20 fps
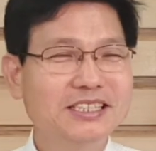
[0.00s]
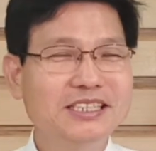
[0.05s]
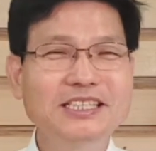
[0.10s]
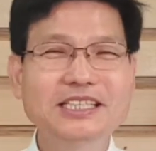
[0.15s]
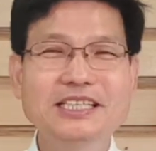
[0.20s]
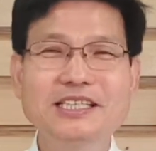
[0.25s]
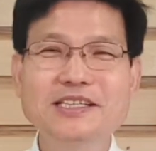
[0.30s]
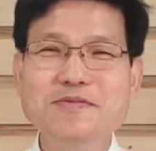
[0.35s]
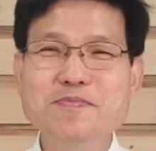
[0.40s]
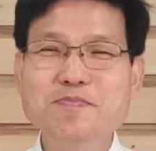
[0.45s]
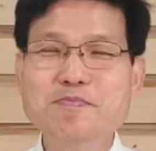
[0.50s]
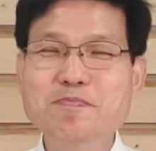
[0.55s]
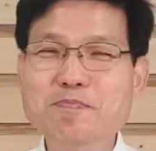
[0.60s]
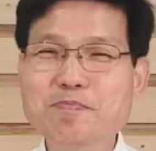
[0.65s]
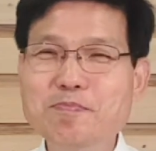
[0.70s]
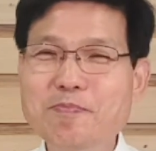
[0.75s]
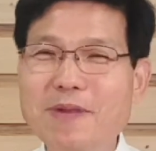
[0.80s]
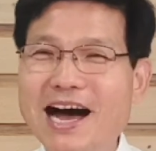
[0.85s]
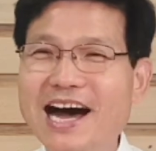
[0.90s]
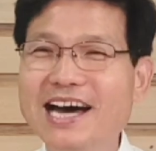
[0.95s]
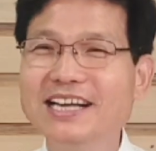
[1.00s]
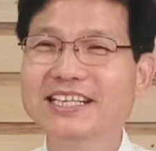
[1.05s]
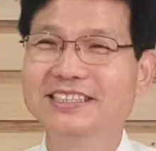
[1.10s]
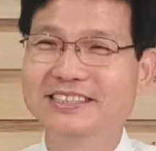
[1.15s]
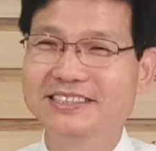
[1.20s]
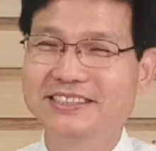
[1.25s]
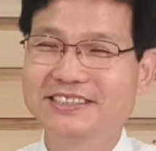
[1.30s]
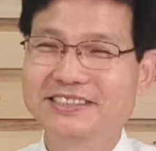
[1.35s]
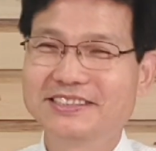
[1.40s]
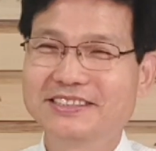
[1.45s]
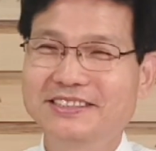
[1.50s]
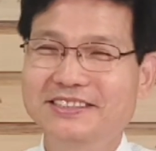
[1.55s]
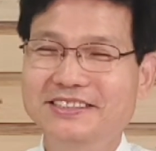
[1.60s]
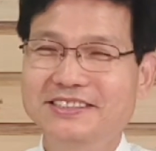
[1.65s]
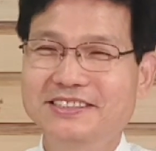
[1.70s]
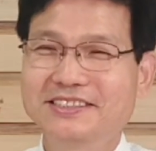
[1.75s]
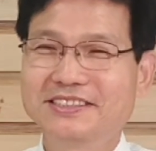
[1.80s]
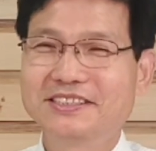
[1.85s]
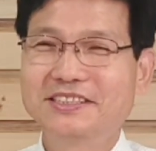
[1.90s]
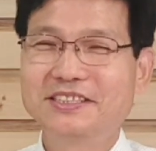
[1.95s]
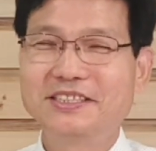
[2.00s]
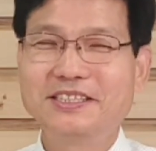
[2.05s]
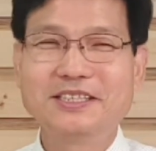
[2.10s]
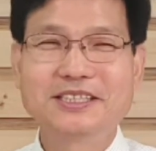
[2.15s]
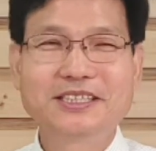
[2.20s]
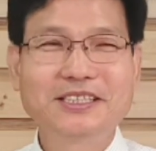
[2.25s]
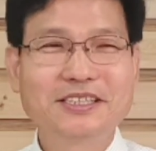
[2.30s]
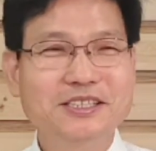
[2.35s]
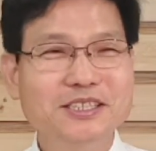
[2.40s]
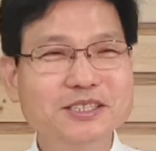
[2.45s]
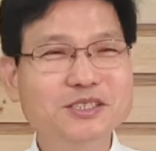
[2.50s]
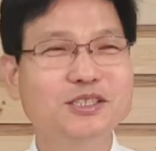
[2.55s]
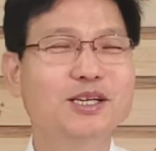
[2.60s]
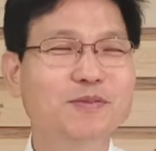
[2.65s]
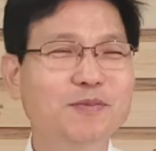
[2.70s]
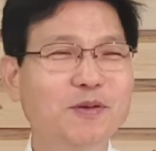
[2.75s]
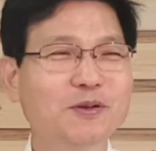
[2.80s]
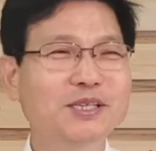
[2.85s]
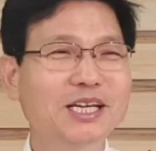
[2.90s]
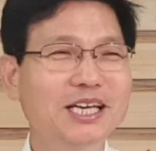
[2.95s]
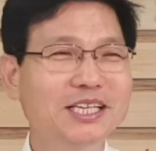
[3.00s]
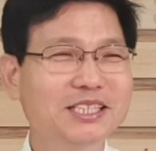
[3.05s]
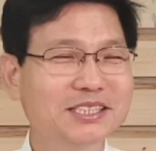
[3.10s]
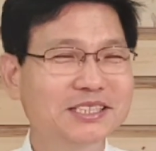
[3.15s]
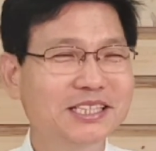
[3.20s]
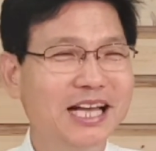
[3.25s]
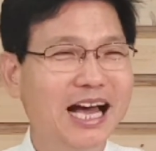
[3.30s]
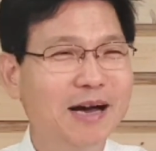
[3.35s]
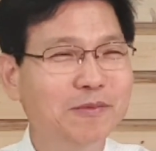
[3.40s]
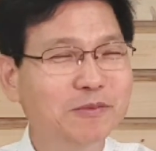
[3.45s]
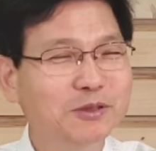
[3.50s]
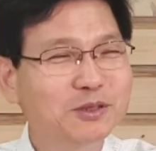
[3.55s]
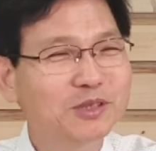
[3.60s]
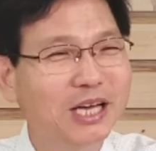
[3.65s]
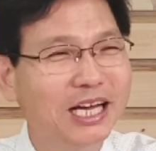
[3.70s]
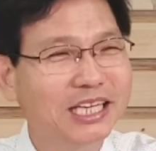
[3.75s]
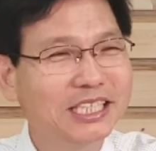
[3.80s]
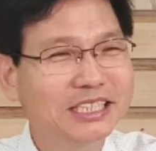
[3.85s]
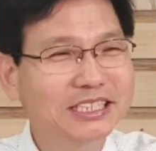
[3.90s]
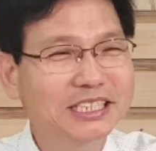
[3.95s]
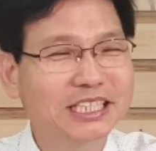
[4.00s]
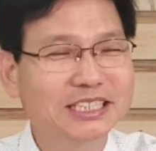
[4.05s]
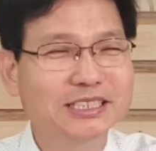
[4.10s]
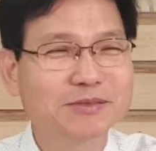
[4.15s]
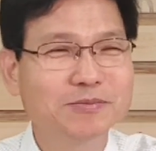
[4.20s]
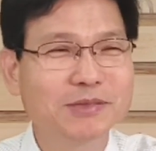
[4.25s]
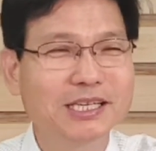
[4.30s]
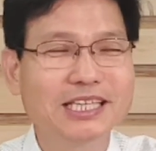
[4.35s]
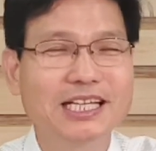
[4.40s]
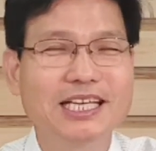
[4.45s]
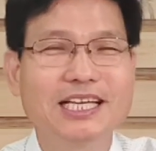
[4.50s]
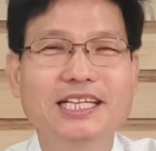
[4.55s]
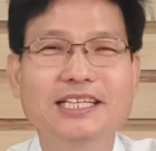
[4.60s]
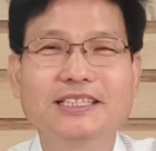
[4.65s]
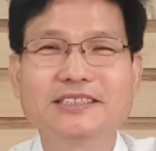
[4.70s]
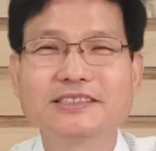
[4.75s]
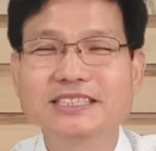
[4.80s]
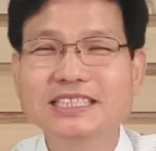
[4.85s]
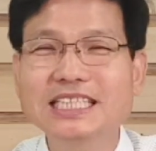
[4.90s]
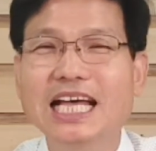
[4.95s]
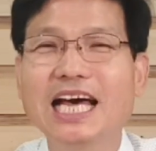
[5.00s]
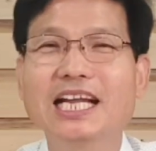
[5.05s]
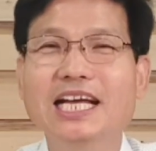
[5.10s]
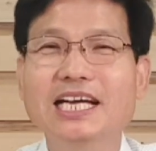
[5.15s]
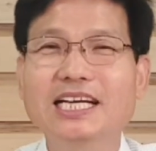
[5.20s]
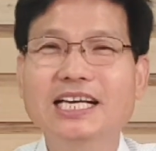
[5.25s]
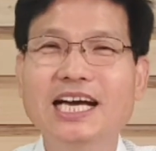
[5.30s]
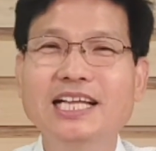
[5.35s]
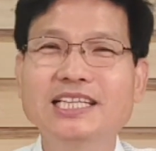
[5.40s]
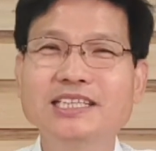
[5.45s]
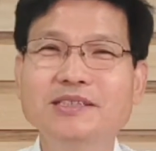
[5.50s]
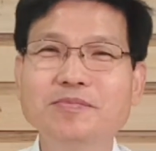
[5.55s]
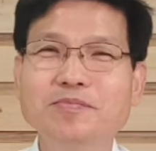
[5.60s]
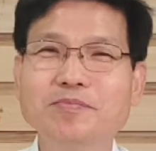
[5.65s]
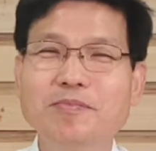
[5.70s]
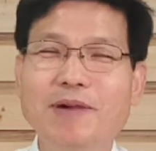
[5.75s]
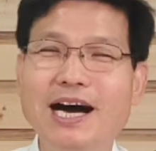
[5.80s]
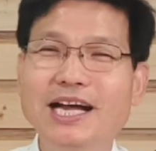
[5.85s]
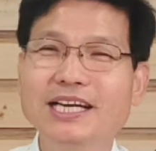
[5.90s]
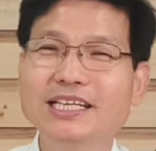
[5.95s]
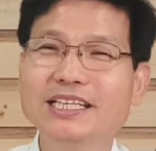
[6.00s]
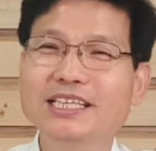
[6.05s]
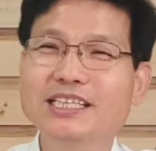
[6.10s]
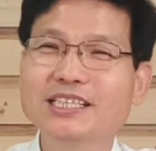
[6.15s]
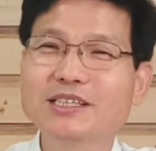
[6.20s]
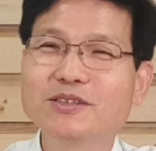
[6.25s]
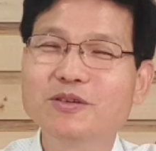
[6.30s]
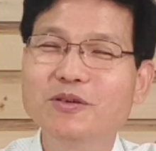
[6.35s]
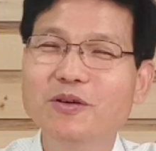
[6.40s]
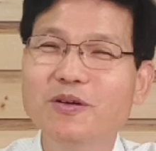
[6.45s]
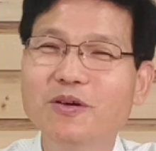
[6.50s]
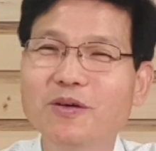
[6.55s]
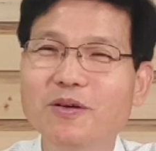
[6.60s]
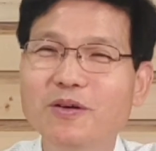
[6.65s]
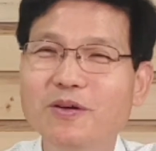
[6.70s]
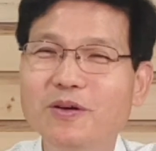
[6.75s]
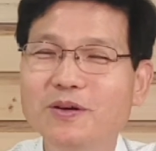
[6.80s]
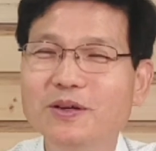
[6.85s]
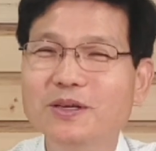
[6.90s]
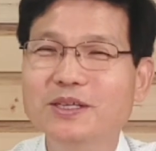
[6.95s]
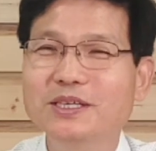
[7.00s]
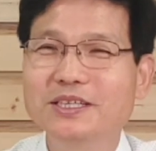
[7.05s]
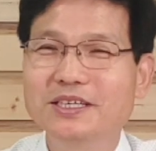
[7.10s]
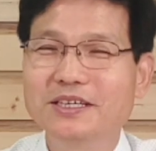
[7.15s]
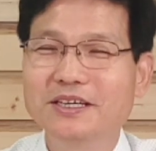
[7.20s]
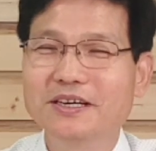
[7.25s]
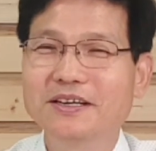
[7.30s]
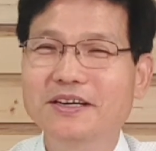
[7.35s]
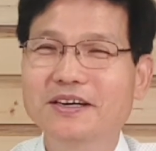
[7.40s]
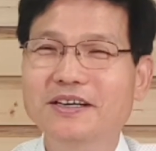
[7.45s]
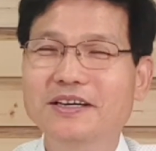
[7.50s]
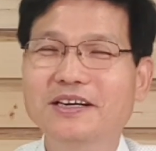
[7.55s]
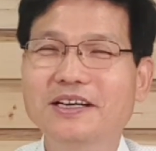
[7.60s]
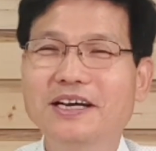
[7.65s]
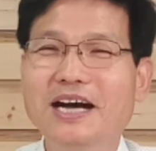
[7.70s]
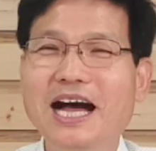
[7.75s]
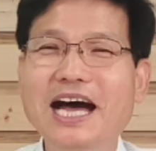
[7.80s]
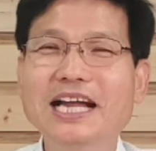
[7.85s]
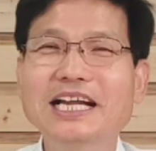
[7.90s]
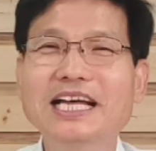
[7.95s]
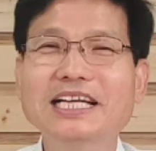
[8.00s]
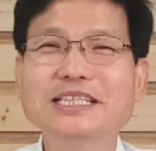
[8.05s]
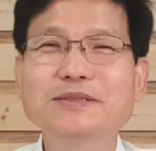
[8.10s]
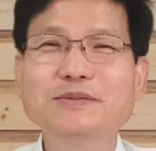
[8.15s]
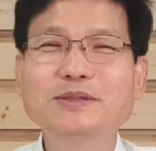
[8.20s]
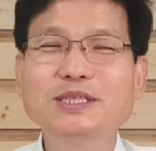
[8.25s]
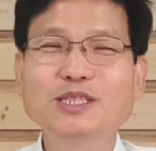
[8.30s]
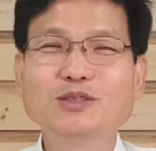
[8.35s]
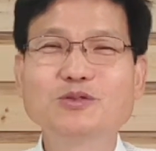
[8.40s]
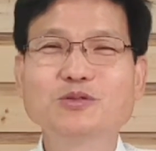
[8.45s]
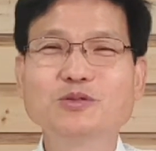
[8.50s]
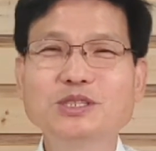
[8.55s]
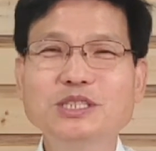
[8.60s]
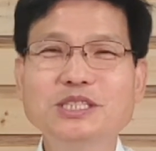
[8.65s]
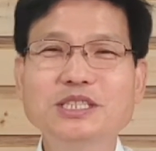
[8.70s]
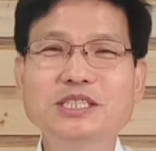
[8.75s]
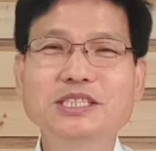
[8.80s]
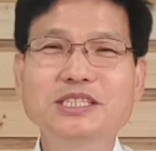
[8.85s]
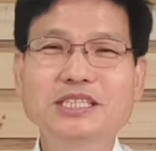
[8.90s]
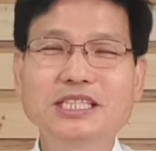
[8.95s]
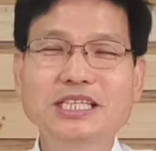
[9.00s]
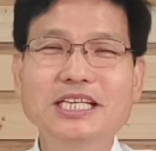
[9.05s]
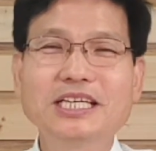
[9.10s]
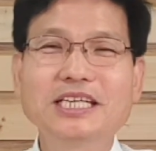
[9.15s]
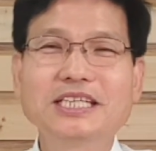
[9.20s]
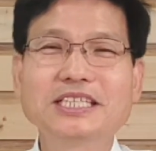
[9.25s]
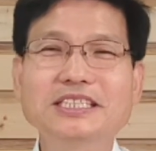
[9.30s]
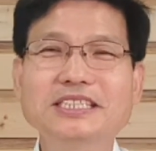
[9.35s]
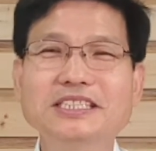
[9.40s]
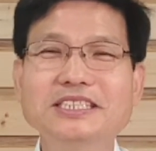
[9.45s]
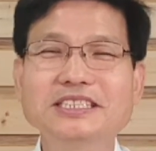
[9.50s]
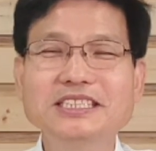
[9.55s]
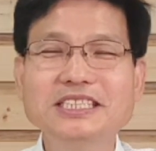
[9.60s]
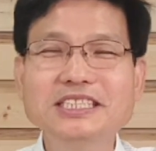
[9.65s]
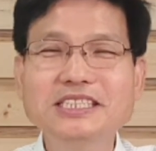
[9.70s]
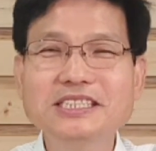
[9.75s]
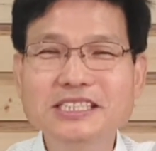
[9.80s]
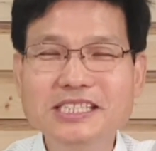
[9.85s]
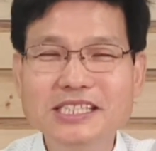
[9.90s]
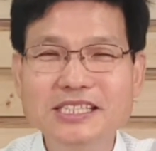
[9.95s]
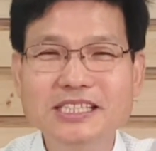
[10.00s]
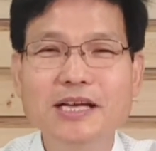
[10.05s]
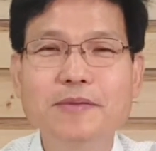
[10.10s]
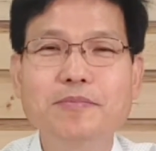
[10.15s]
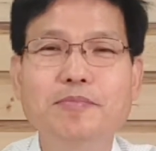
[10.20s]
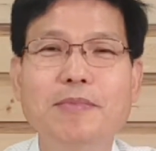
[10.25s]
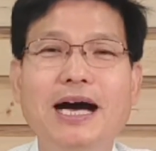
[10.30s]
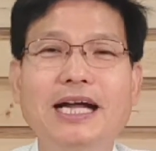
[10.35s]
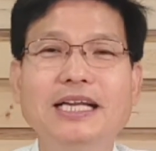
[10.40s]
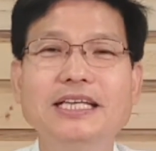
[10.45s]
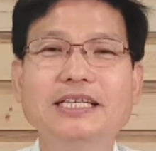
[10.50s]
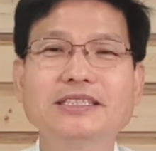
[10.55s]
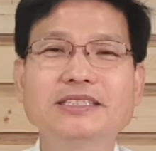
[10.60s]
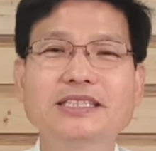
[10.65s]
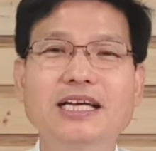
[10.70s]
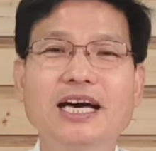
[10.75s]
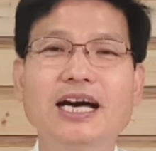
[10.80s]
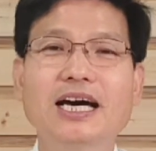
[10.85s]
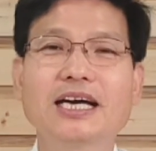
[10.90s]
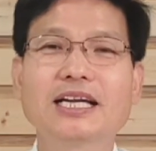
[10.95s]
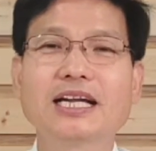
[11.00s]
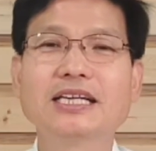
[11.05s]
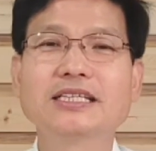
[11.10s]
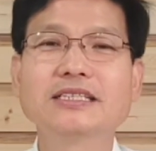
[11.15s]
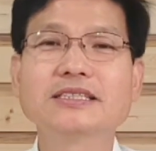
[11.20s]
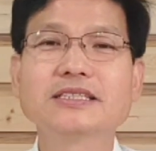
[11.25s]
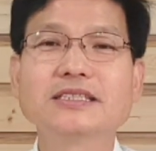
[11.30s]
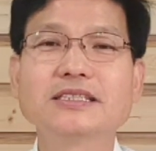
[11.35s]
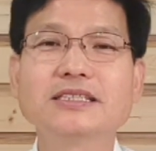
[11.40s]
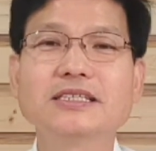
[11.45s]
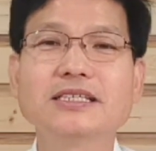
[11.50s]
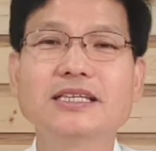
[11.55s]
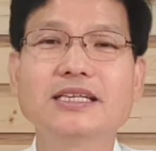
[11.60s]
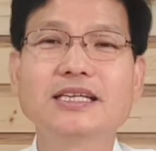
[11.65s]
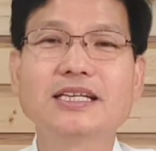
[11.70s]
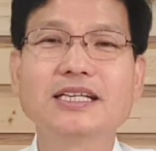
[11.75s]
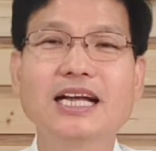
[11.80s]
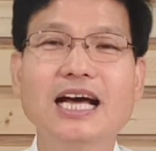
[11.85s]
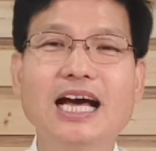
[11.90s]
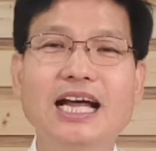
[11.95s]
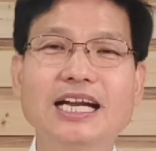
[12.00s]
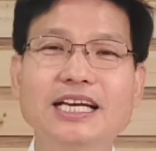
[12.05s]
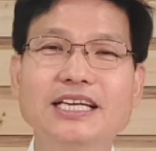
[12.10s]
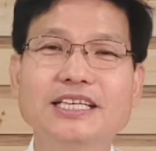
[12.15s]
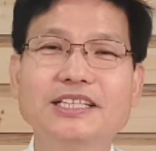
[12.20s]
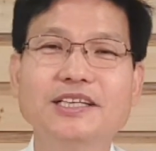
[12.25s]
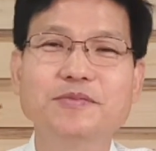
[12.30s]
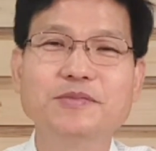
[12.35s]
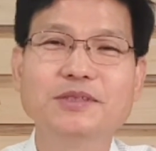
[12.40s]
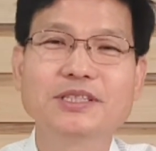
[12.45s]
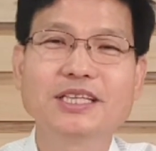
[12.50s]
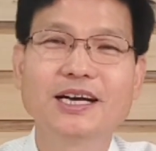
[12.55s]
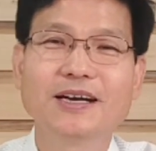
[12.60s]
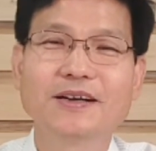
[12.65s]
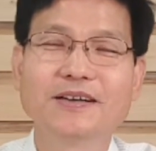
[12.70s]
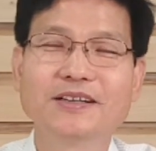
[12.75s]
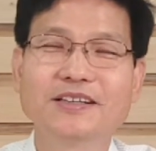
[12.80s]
이 말은 그들 보기에는 아무것도 아닌 것 같지만 타락한 말이 있고 어, 하나님이 주시는 그 진실된 말이 있다라는 것을 알아야 됩니다.